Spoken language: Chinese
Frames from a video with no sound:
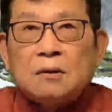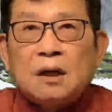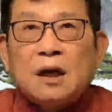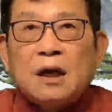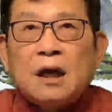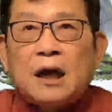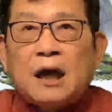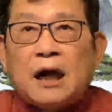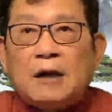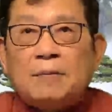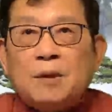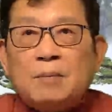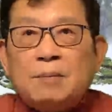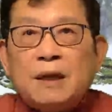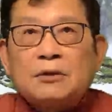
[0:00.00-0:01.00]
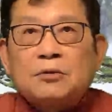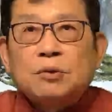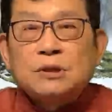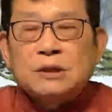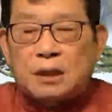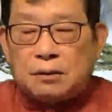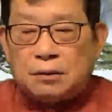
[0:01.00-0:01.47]
还没有卖多
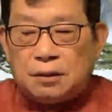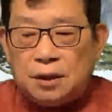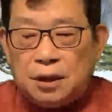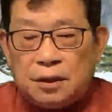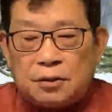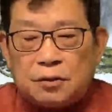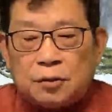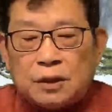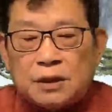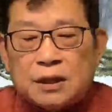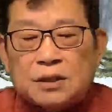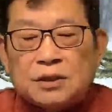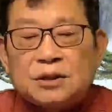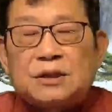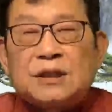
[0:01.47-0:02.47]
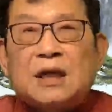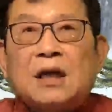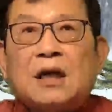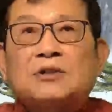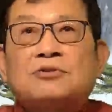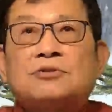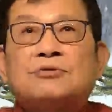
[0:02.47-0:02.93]
少，印度的政治家
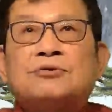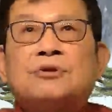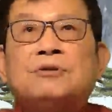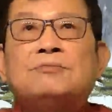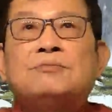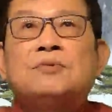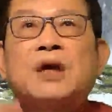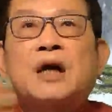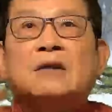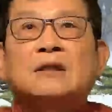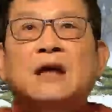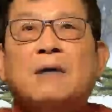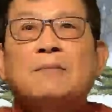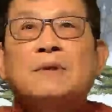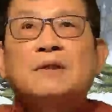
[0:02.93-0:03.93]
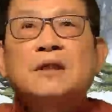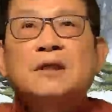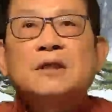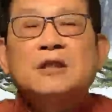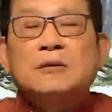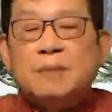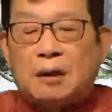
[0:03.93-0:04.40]
开始宣扬他们的
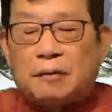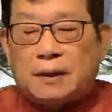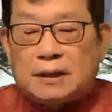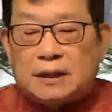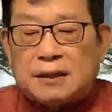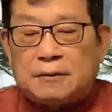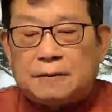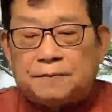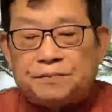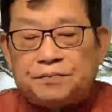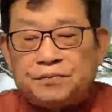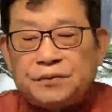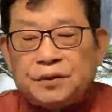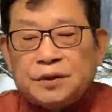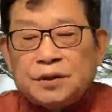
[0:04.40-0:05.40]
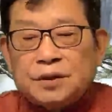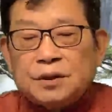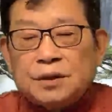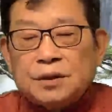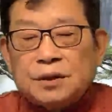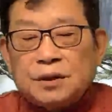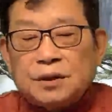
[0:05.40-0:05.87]
疫苗外交。
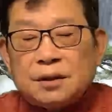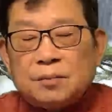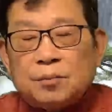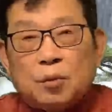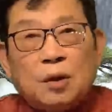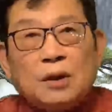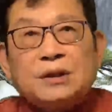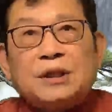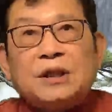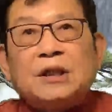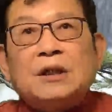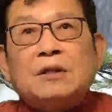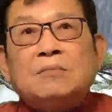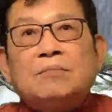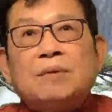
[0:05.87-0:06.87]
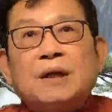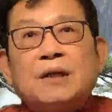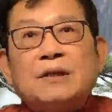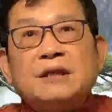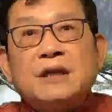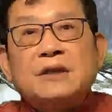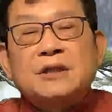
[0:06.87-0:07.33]
莫迪被人
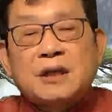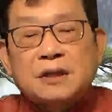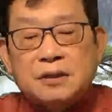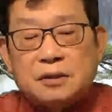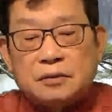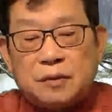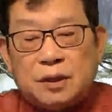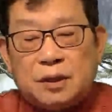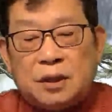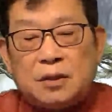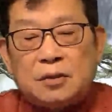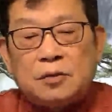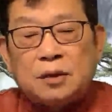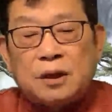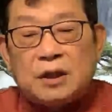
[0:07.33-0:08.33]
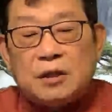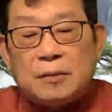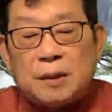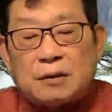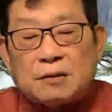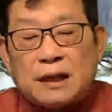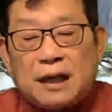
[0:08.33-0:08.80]
家称之为印度的疫
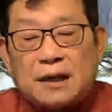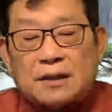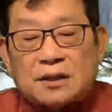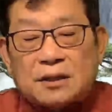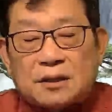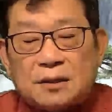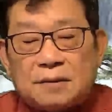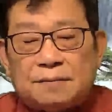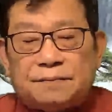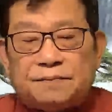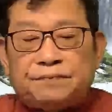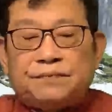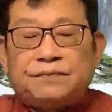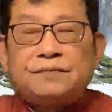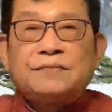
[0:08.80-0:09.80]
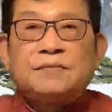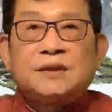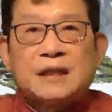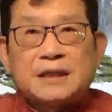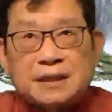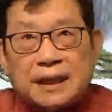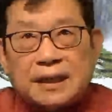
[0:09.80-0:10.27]
苗大师，才
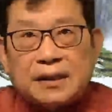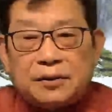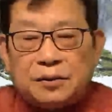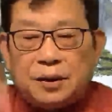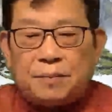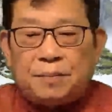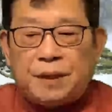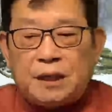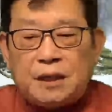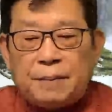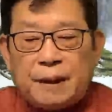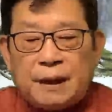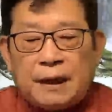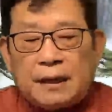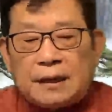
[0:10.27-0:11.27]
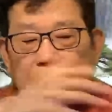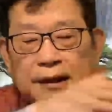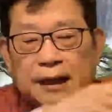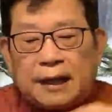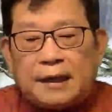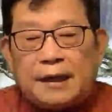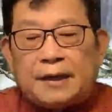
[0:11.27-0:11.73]
三个月，噼里啪啦的
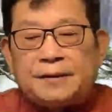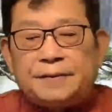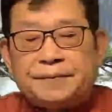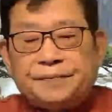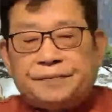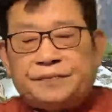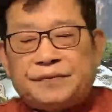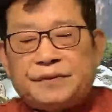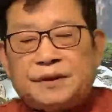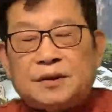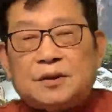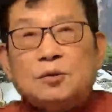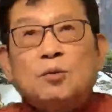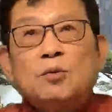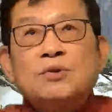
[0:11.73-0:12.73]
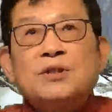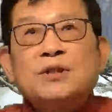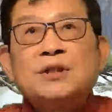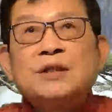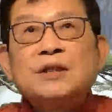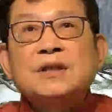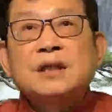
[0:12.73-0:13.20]
打脸。如
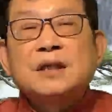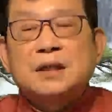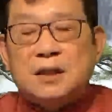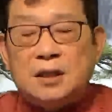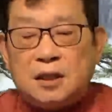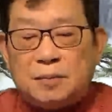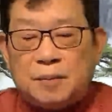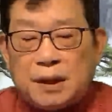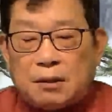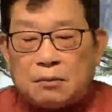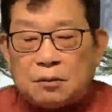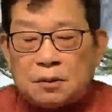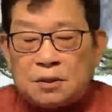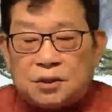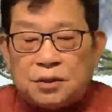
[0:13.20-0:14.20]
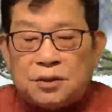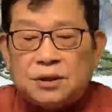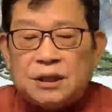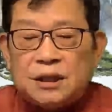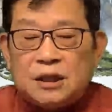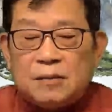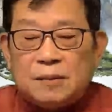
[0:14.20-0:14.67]
今的这个疫苗世界
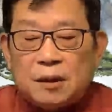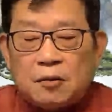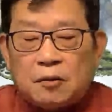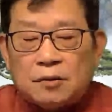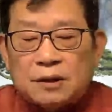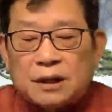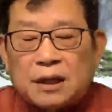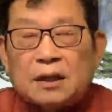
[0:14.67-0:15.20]
疫苗工厂。